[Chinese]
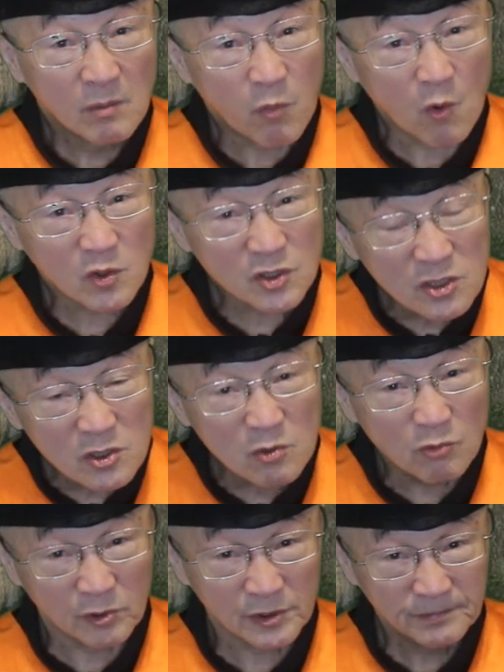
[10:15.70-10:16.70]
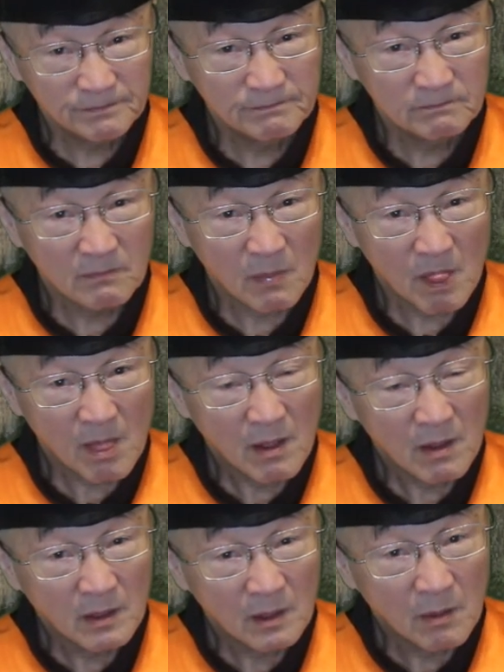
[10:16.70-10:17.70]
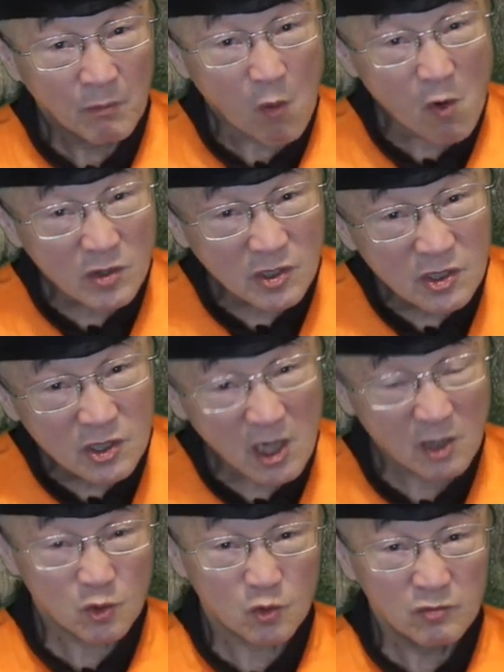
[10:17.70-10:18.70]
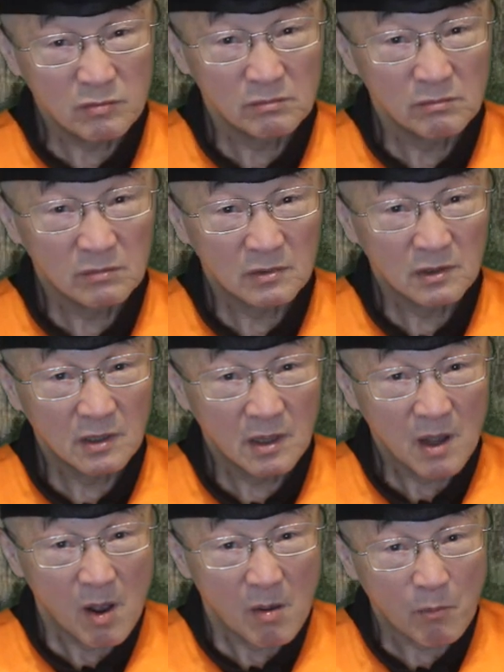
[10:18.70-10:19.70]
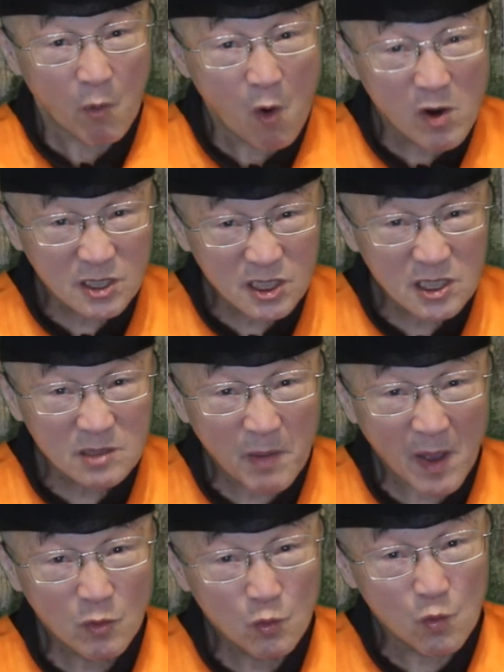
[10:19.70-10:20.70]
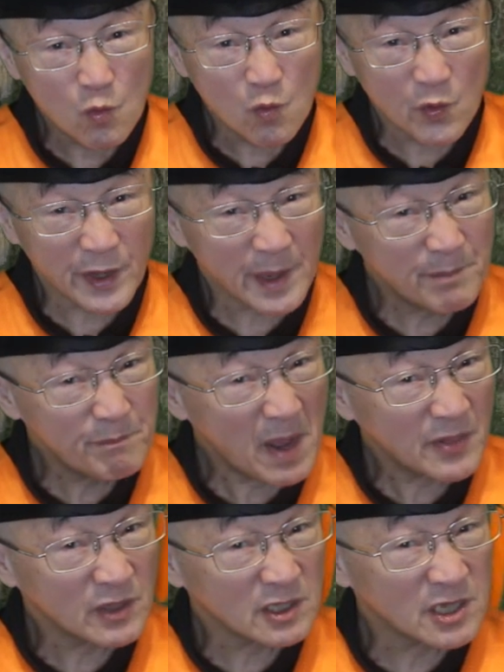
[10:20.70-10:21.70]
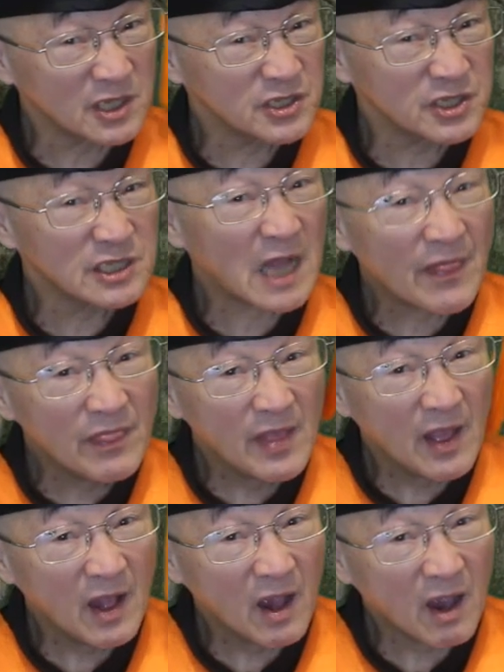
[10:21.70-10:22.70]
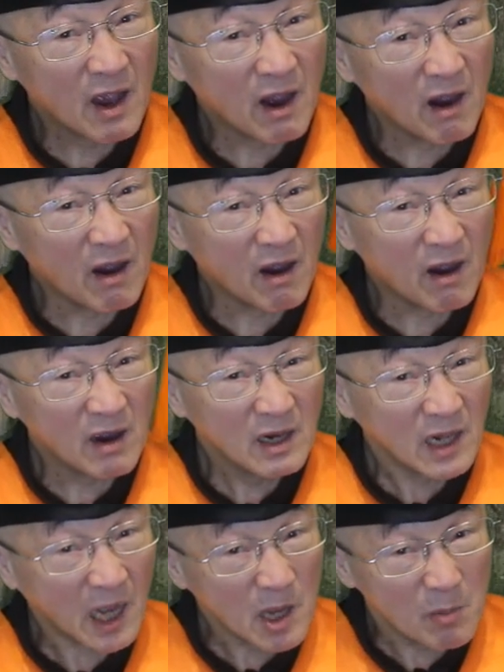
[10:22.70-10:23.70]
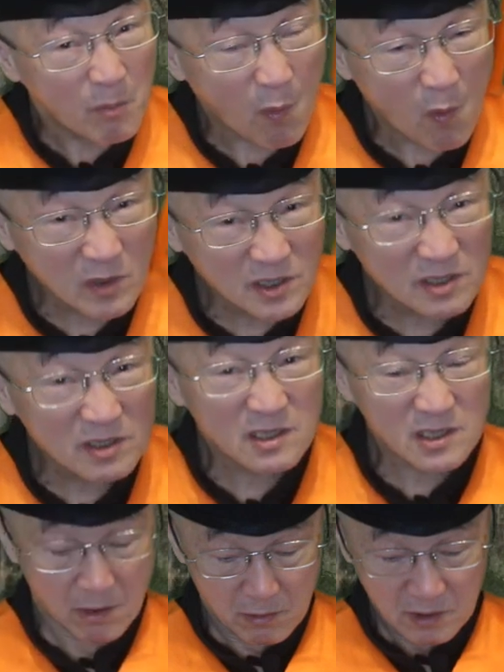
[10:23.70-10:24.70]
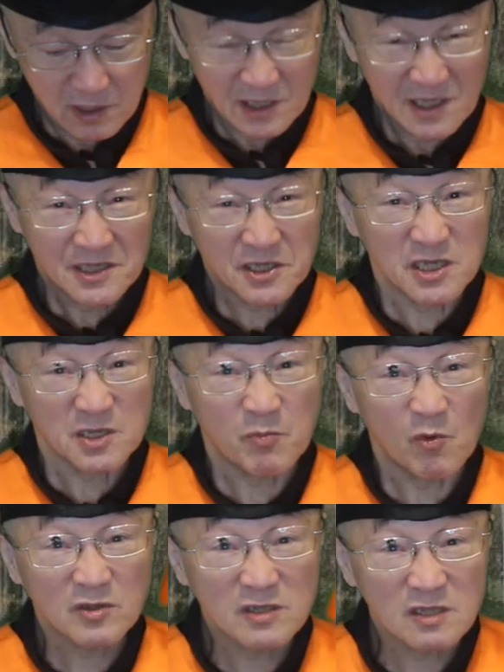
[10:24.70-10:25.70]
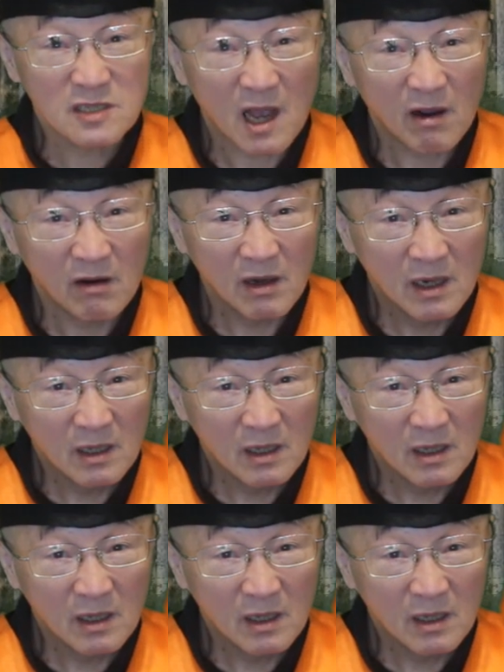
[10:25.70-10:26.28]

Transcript: 博士论文、博士证书、博士班五年半的成绩单哦，还有博士照，这个是博士照。